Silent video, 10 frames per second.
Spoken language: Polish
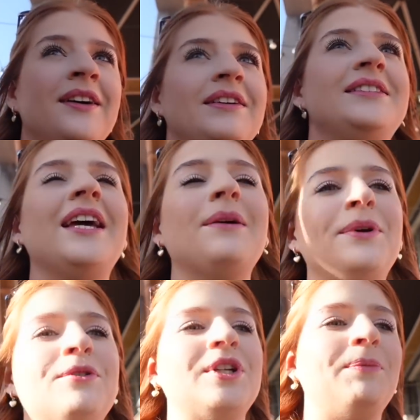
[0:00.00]
Więc ja
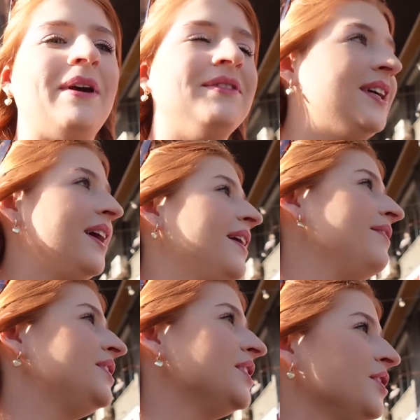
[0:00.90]
jakby już naprawdę,
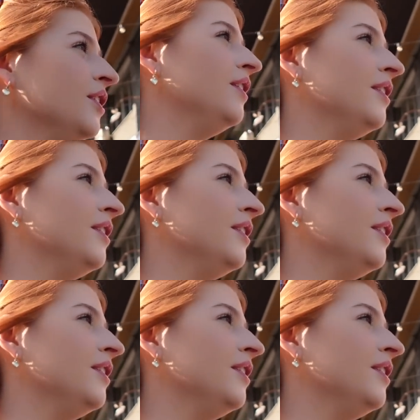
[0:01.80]
wiecie co,